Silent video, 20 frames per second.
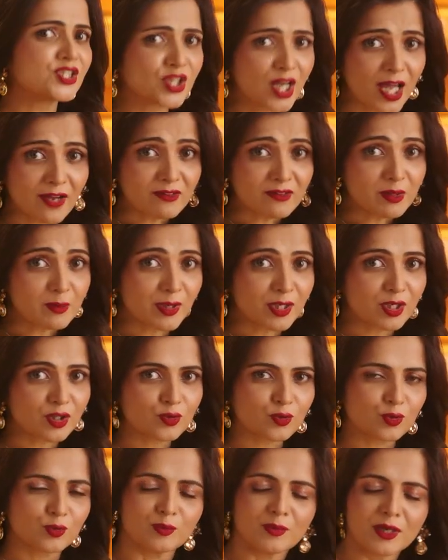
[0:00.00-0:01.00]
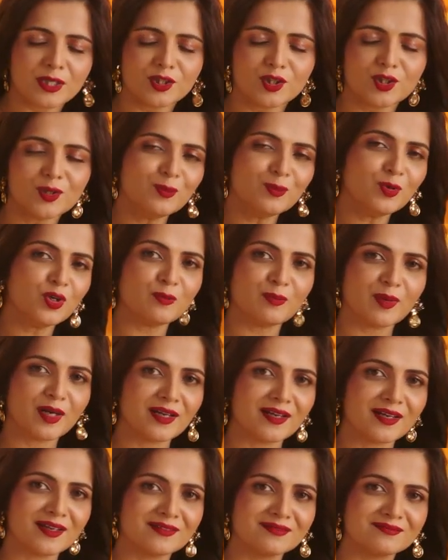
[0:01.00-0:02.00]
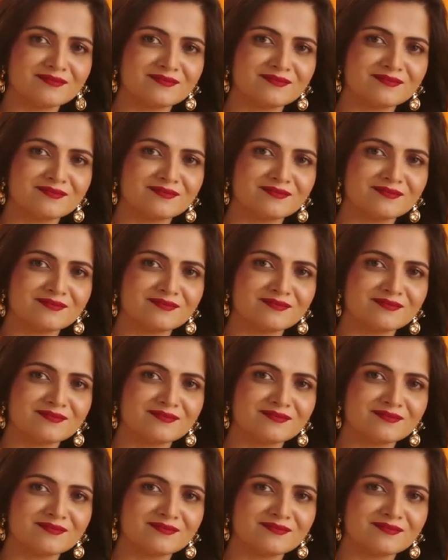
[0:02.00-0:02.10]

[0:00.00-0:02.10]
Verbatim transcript: டிராவல் பண்ணணும்னு மட்டும் முடிவு பண்ணுங்க